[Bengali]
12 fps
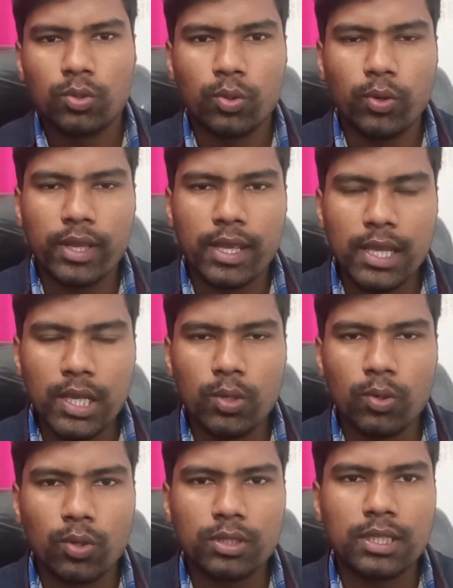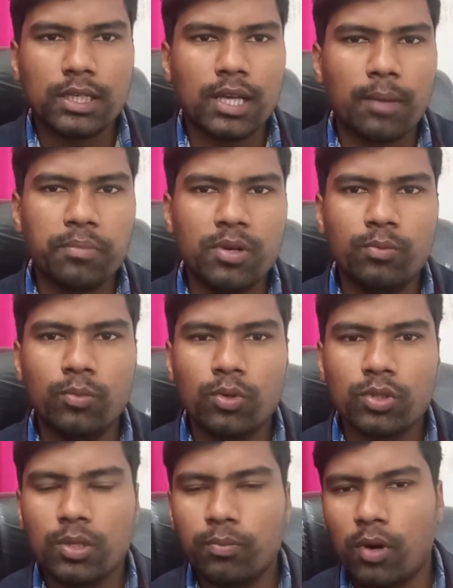তো এই রোগ থেকে আপনি
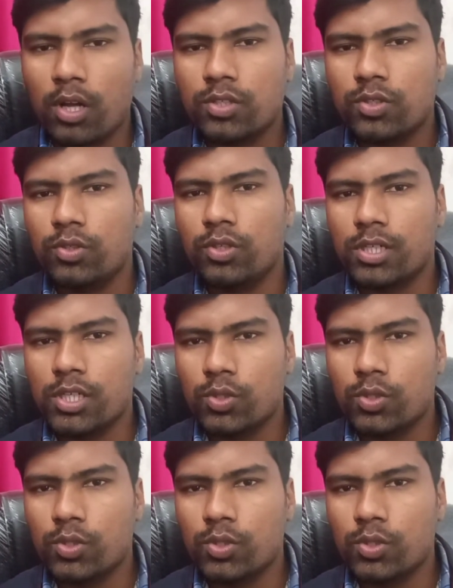মুক্তি পাওয়ার জন্য